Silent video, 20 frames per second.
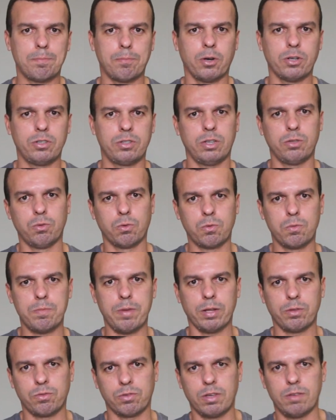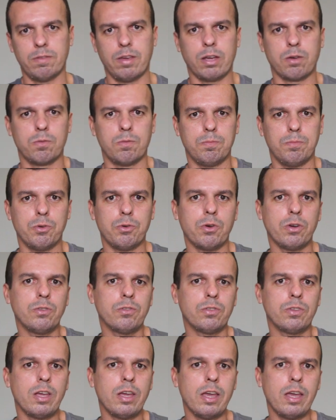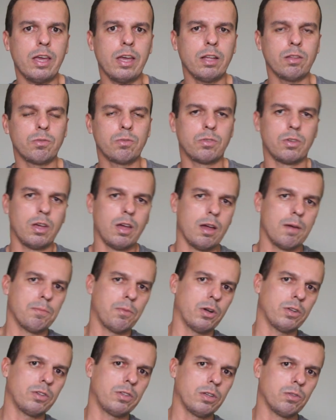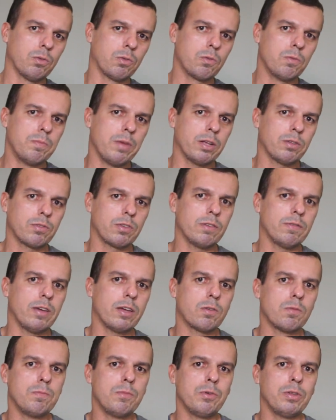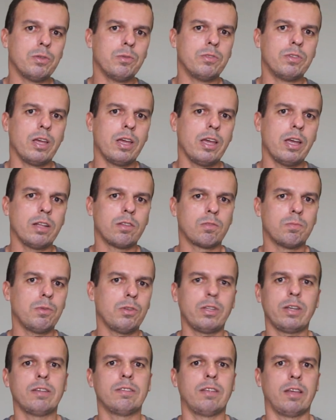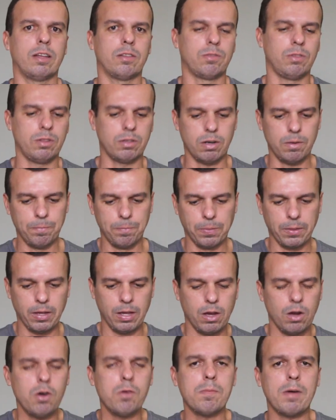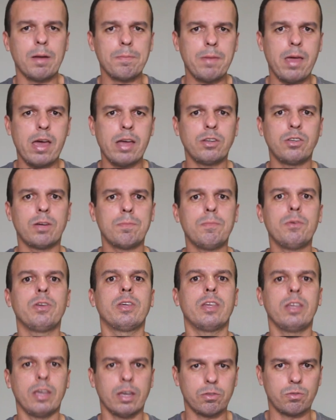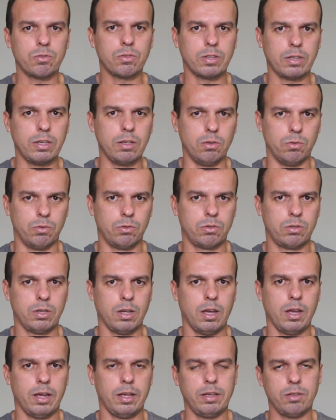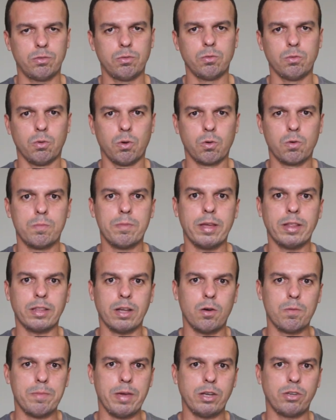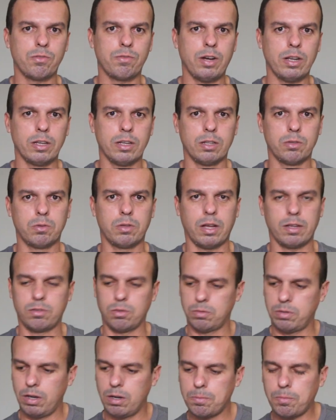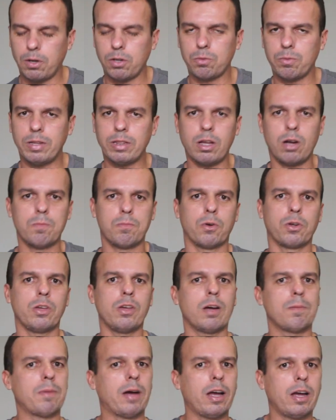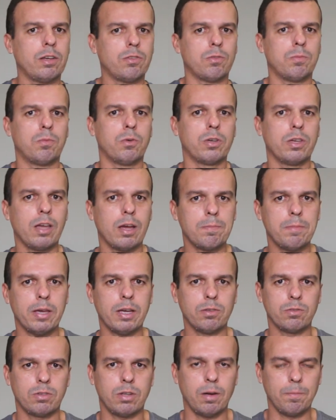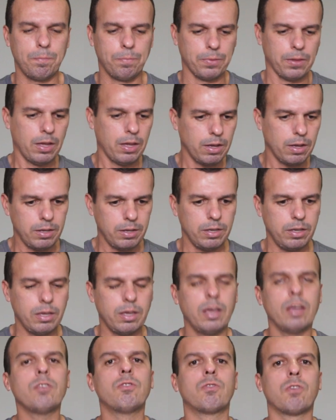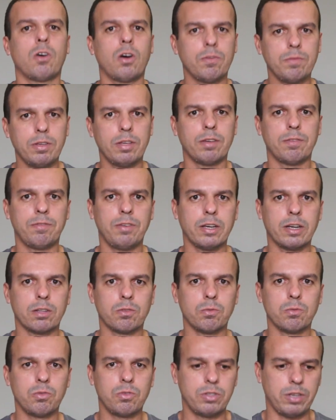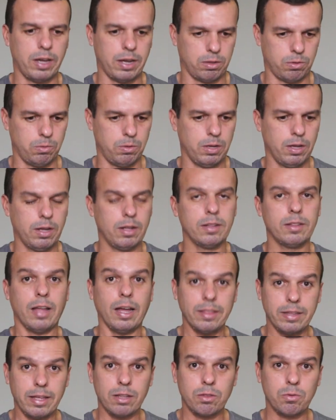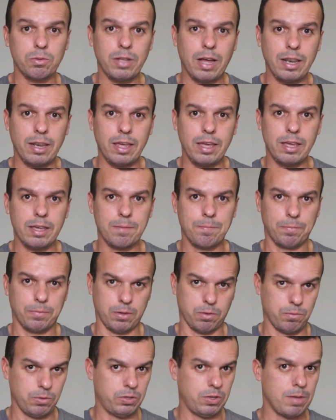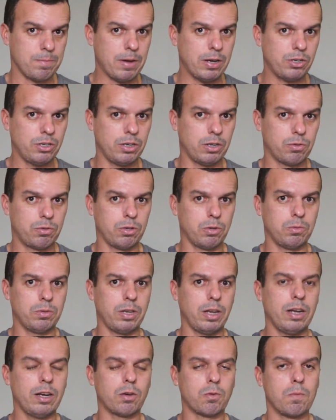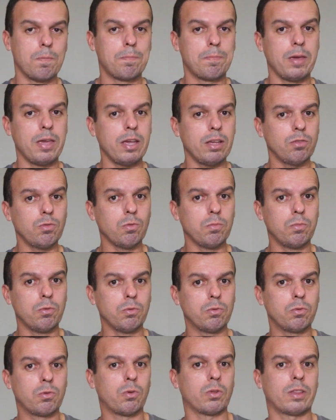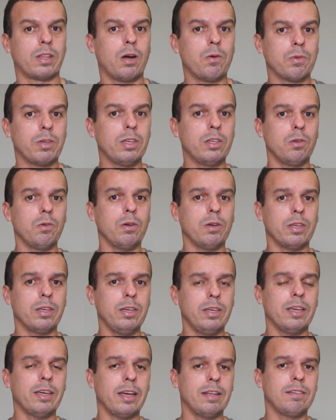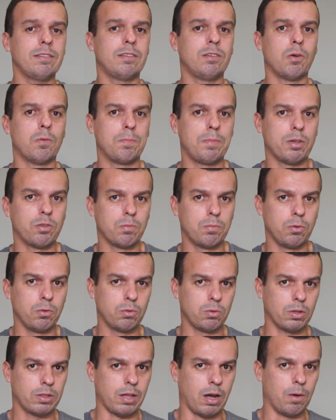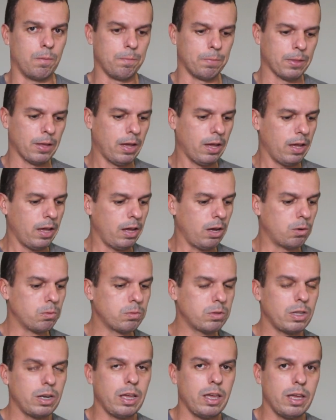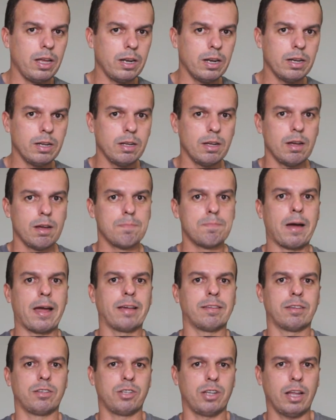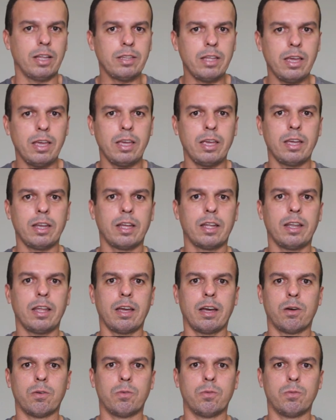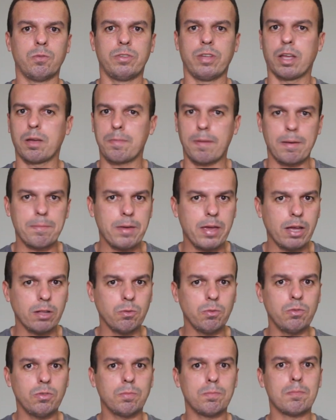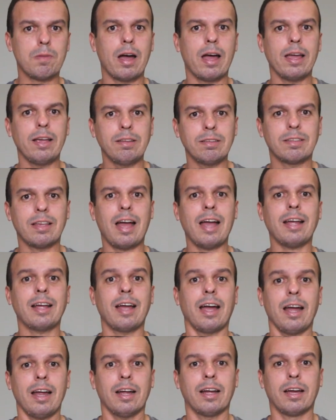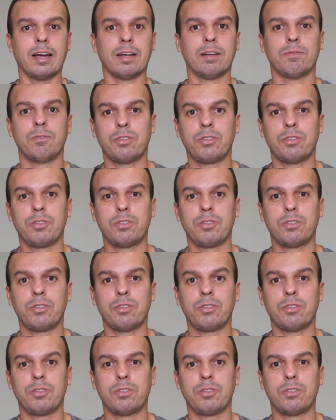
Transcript: Pode ter documentos que vêm com 1.800, pode ter documentos que vêm com 1.200, 1.300. Então, uma média 1.500 quilos. Isso documentalmente falando, tá? Seu trailer pode aguentar um pouquinho a mais, um pouquinho a menos, tal e resolve, fica tudo certo. Tá dentro da lei. Então você imagina, o seu trailer com peso bruto total, o que, que, que, quer dizer o peso bruto total? É o trailer mais a geladeira, né, os equipamentos, mais a carga.